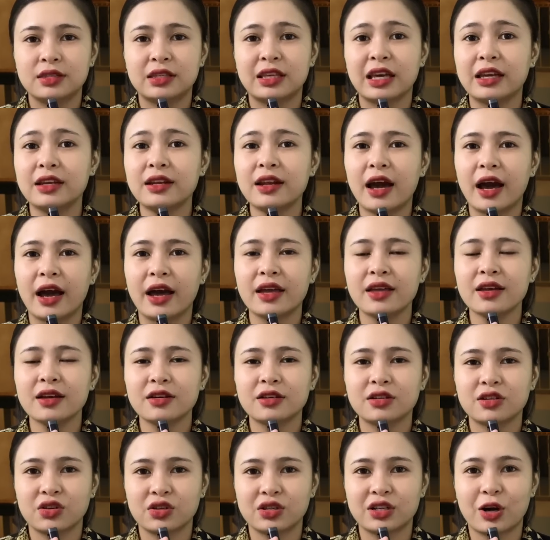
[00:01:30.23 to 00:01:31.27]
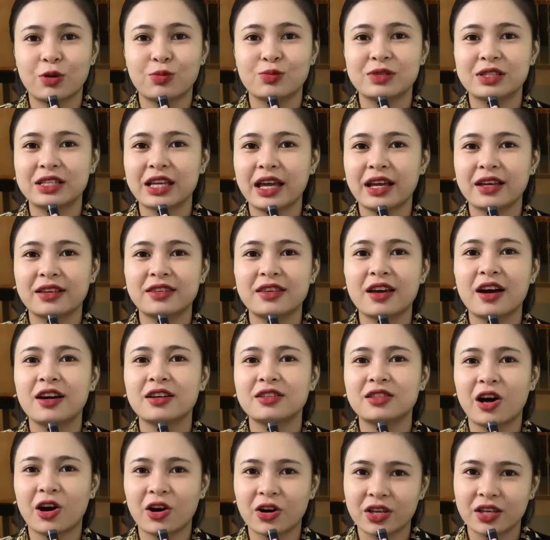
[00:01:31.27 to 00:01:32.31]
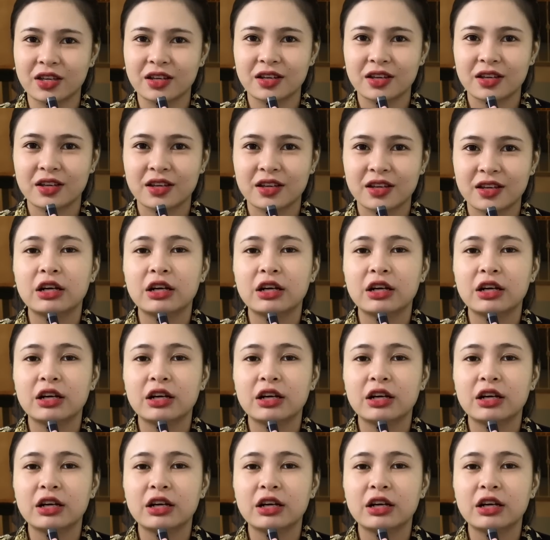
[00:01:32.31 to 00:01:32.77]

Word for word: chỉ để rồi trồng sen chơi thôi.